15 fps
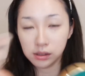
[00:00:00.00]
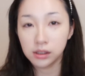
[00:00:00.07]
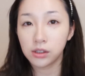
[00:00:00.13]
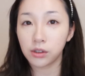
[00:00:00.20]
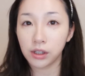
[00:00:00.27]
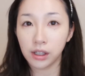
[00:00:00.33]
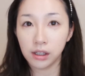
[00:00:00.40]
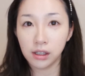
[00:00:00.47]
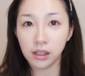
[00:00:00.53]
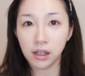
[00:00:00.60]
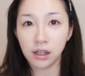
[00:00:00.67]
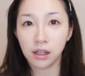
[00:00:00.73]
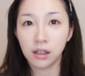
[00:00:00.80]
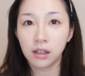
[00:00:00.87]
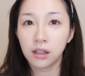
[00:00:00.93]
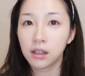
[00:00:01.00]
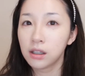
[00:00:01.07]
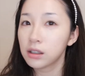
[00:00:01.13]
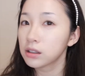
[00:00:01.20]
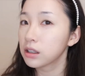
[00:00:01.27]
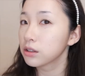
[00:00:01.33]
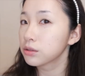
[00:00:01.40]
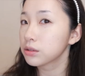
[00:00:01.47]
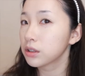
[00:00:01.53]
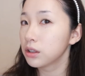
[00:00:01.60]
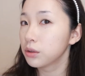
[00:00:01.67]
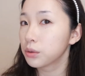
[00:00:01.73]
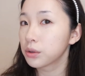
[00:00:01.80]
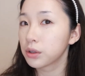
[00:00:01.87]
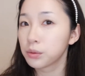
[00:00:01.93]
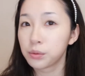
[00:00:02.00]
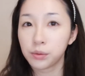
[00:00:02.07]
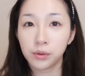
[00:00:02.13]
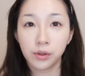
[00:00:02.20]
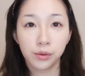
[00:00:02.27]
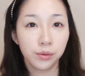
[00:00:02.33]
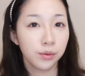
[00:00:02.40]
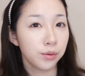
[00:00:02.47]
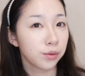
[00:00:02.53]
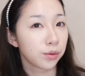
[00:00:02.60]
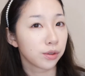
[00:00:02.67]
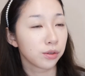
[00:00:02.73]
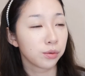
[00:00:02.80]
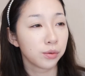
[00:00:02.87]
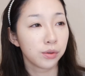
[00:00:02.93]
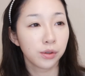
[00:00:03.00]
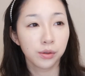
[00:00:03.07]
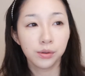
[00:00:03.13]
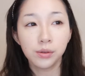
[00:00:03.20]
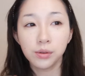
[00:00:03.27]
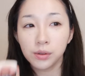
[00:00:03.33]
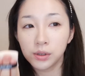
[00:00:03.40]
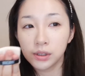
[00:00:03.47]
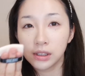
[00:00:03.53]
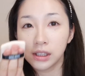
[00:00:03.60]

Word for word: 이렇게 해야 나중에 이렇게 돌려도 이렇게 돌려도